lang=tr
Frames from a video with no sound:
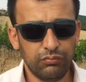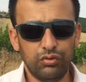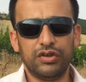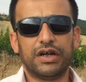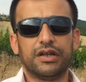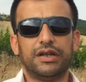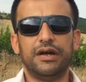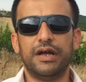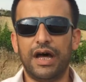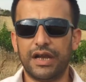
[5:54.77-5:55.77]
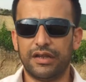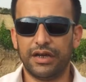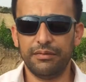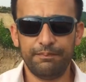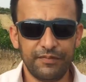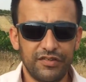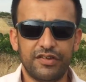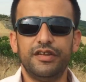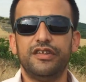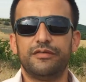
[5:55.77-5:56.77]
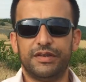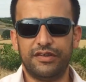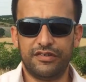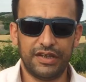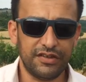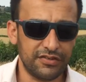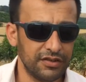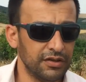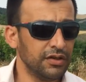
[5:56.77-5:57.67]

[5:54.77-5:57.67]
Bunlarda da her daim sizin hizmetinizdeyiz.